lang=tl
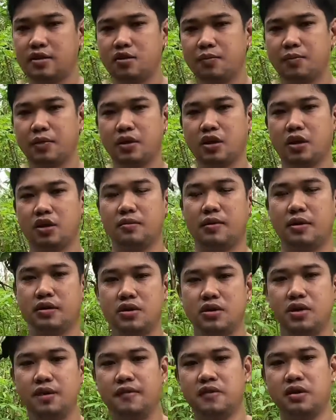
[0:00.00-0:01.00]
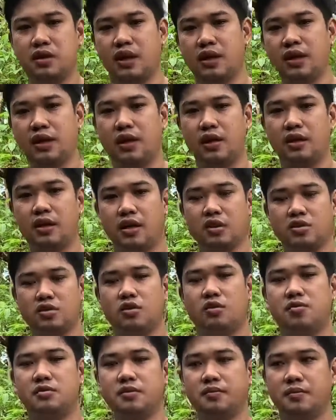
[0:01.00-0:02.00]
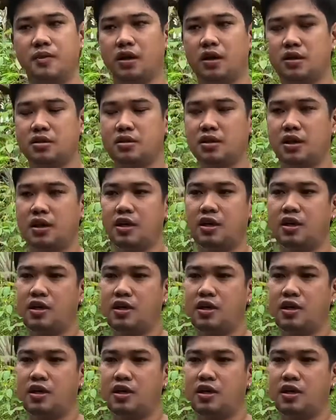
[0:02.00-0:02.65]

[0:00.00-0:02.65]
Suportan niyo Marcos TV Channel, Ranzo Gomez Vlogs,